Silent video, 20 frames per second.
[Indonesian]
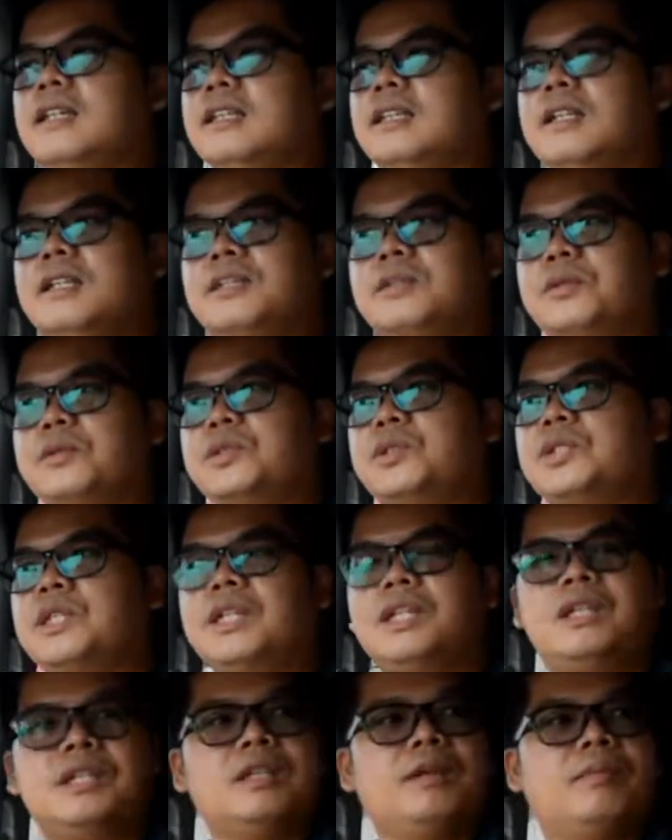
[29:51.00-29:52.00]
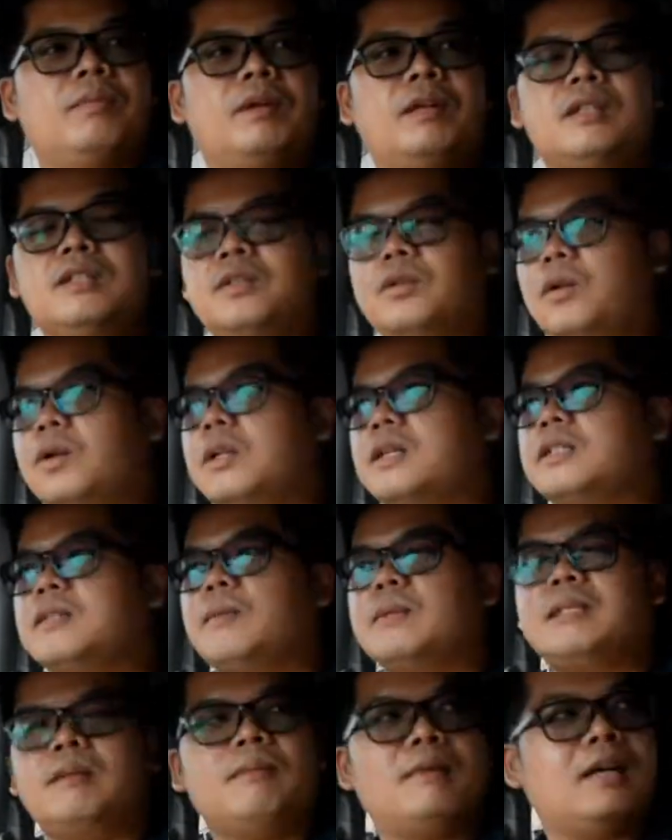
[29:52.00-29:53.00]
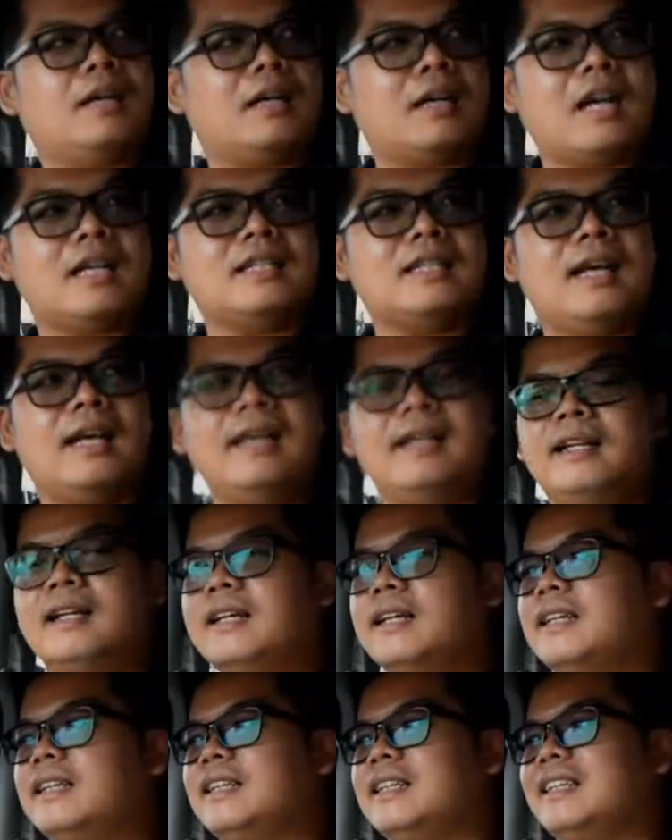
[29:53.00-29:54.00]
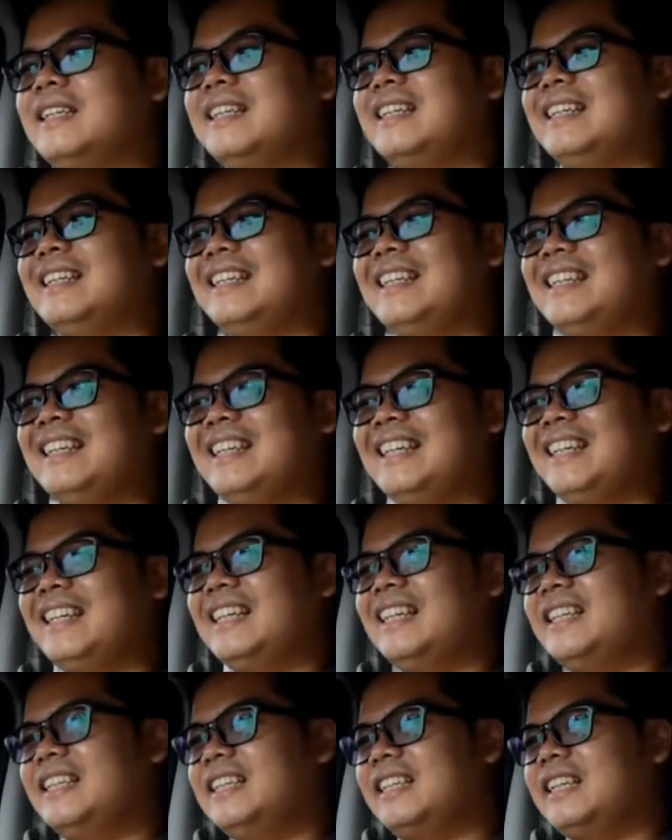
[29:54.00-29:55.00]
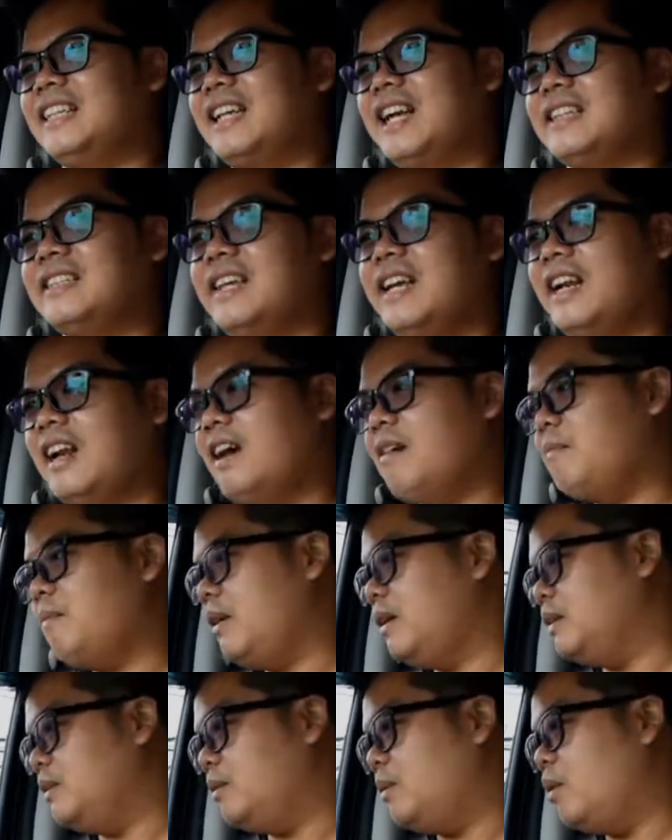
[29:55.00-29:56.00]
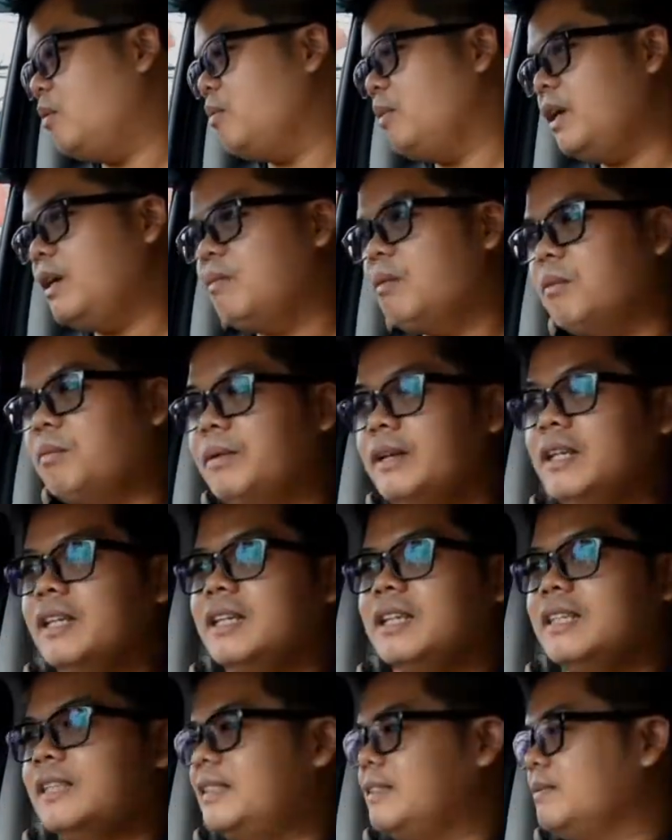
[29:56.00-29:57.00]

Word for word: kita diskusi sama kan sekolah sama-sama ngerasain kan dia yeah. ngerasain apa lu mobil mobil